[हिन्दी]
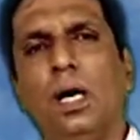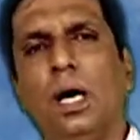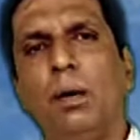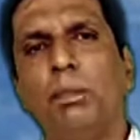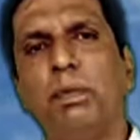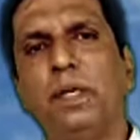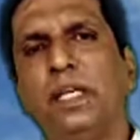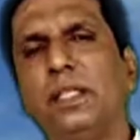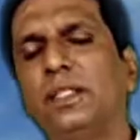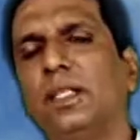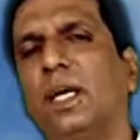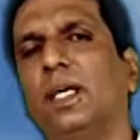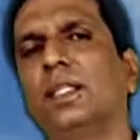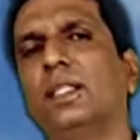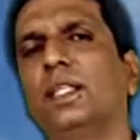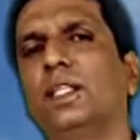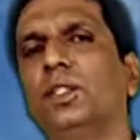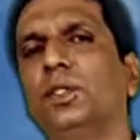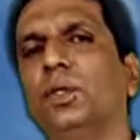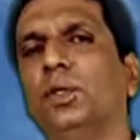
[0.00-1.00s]
अपने
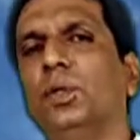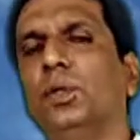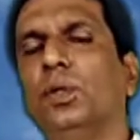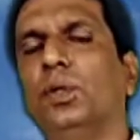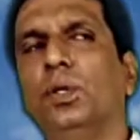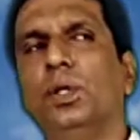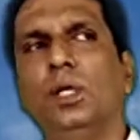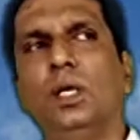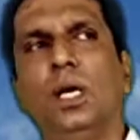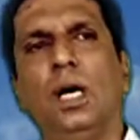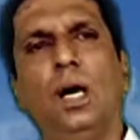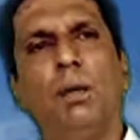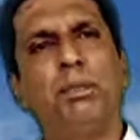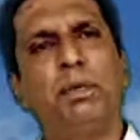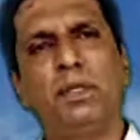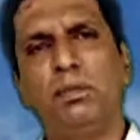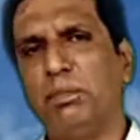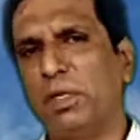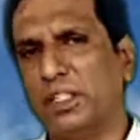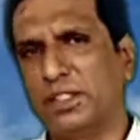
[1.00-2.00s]
टारगेट को
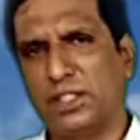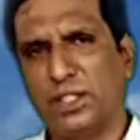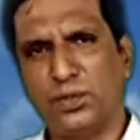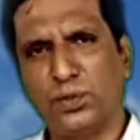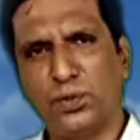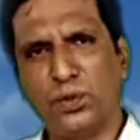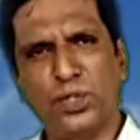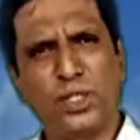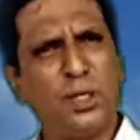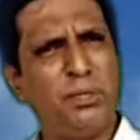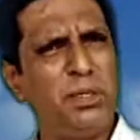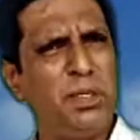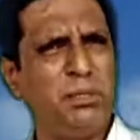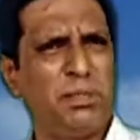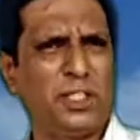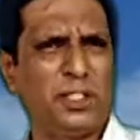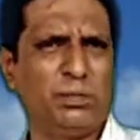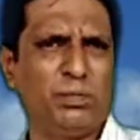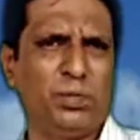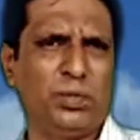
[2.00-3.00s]
अपने मकसद को कभी
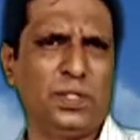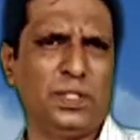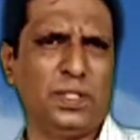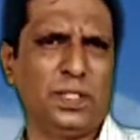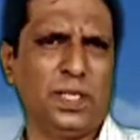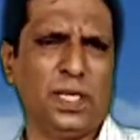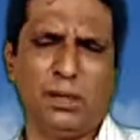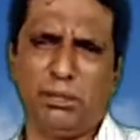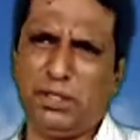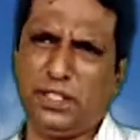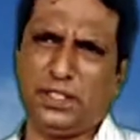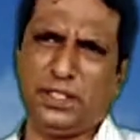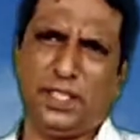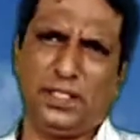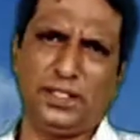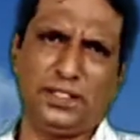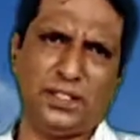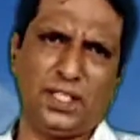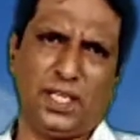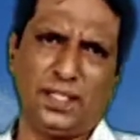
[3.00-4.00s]
मत भूलिए हमेशा
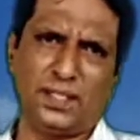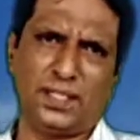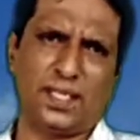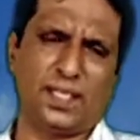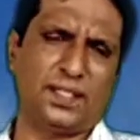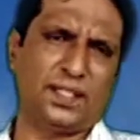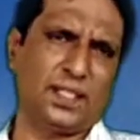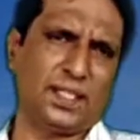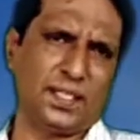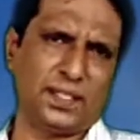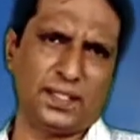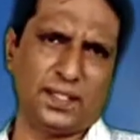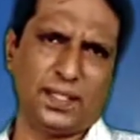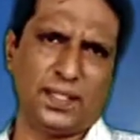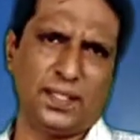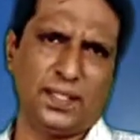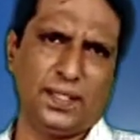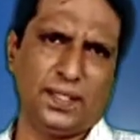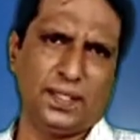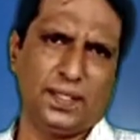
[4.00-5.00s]
याद करते रहिए
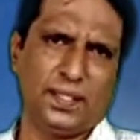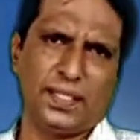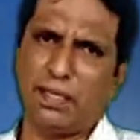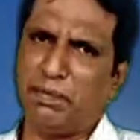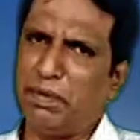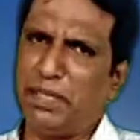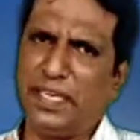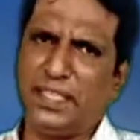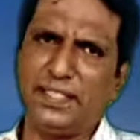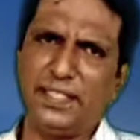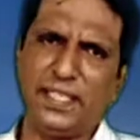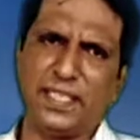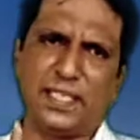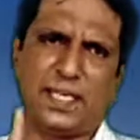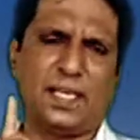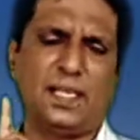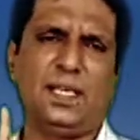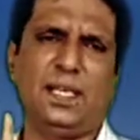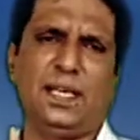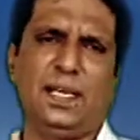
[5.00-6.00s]
कि मैंने ये
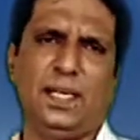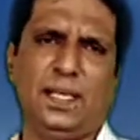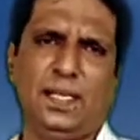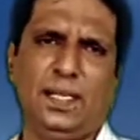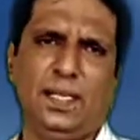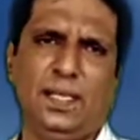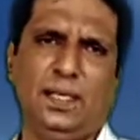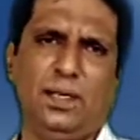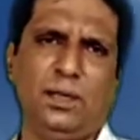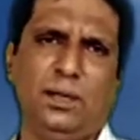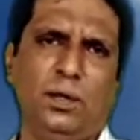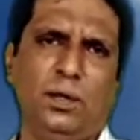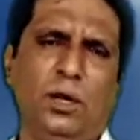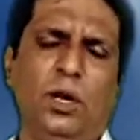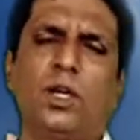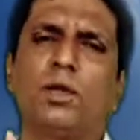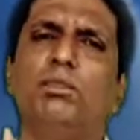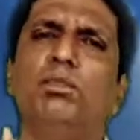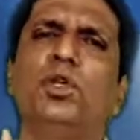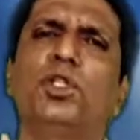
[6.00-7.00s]
करना है
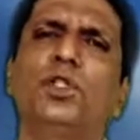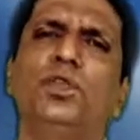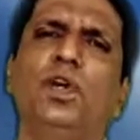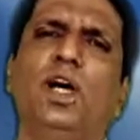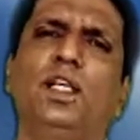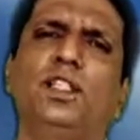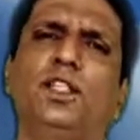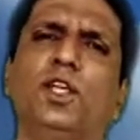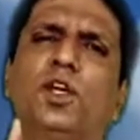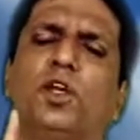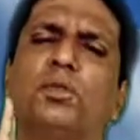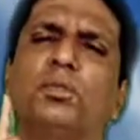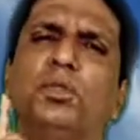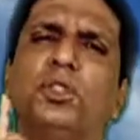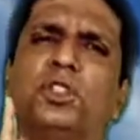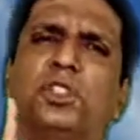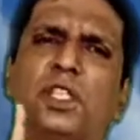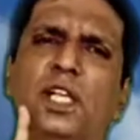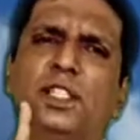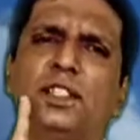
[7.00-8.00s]
और मतवातर और
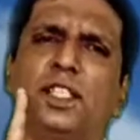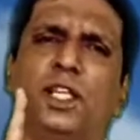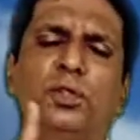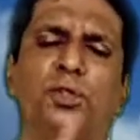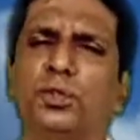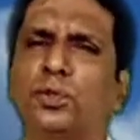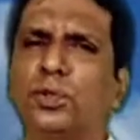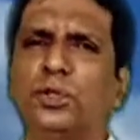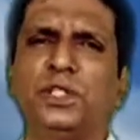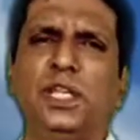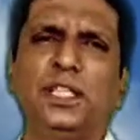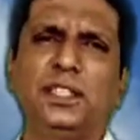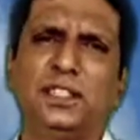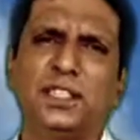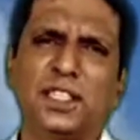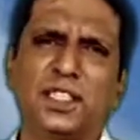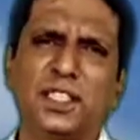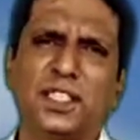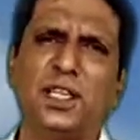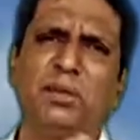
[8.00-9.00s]
मुसलसल उसको जहन
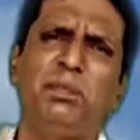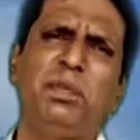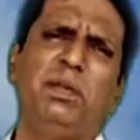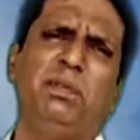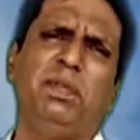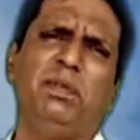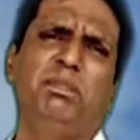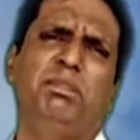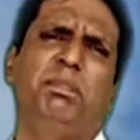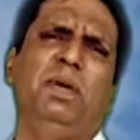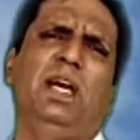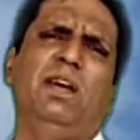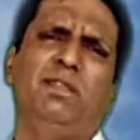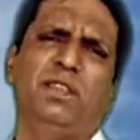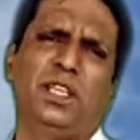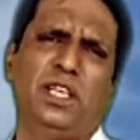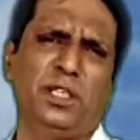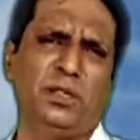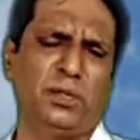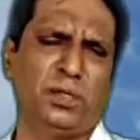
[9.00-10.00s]
से कभी भी महव
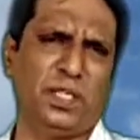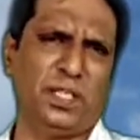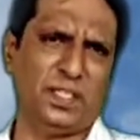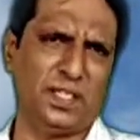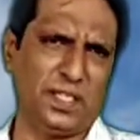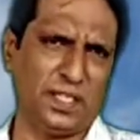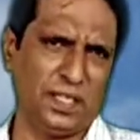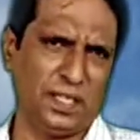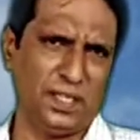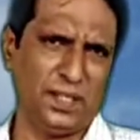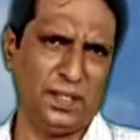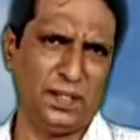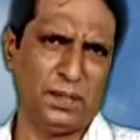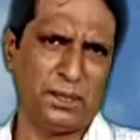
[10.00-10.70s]
नहीं होने देना